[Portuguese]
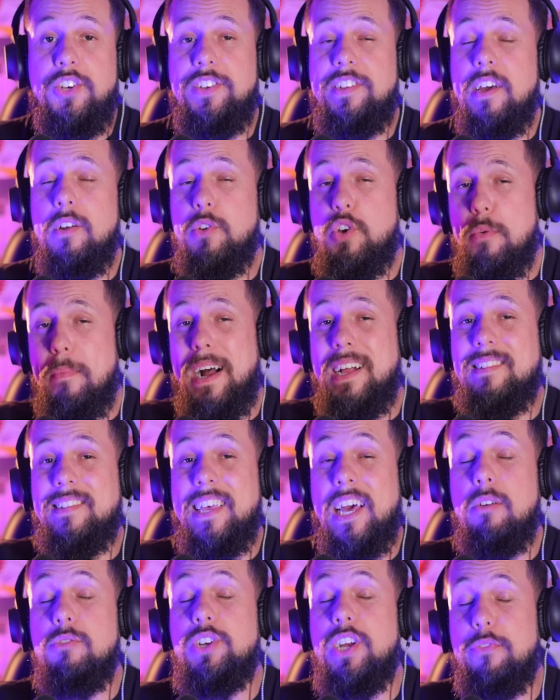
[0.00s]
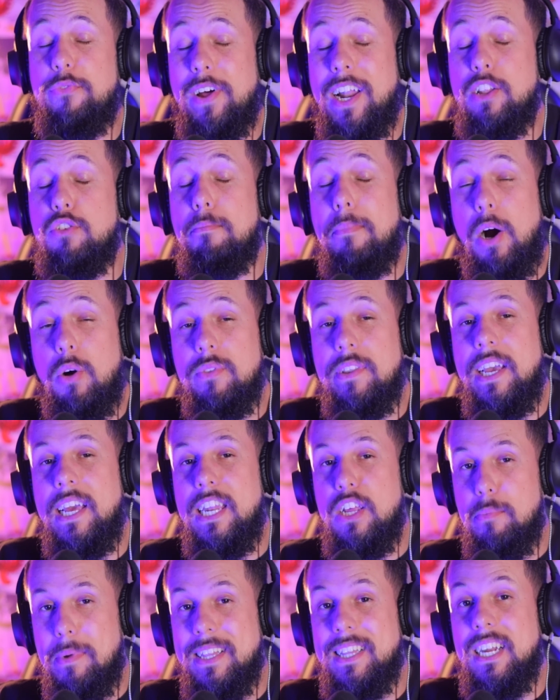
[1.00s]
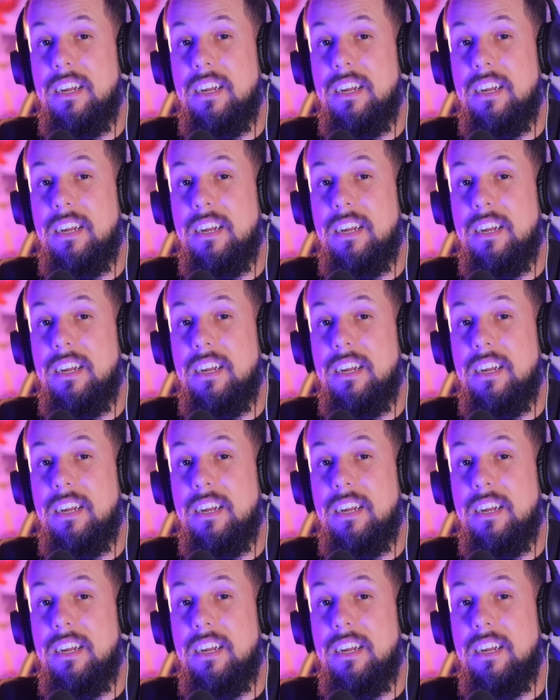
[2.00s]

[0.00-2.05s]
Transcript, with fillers: dizendo que o Marcelo tinha falado mal dele em uma